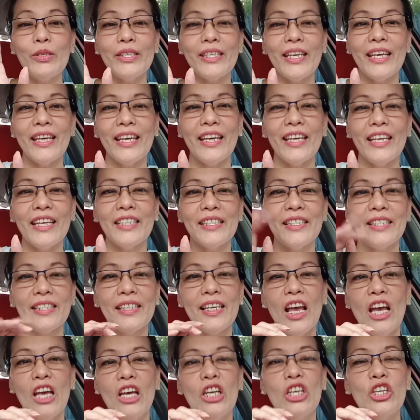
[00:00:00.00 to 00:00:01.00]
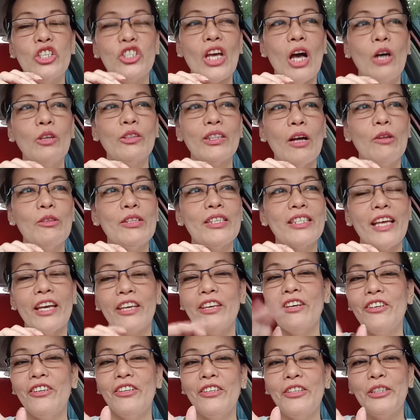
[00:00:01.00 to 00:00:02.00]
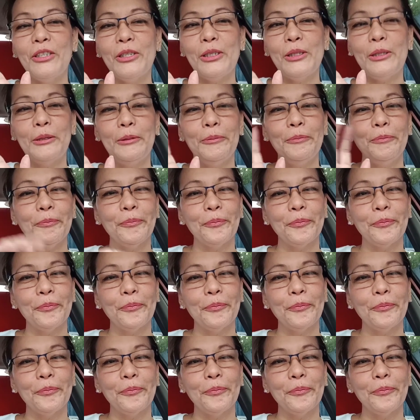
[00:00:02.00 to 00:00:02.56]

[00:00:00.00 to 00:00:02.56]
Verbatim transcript: sis. Shout out sa'yo.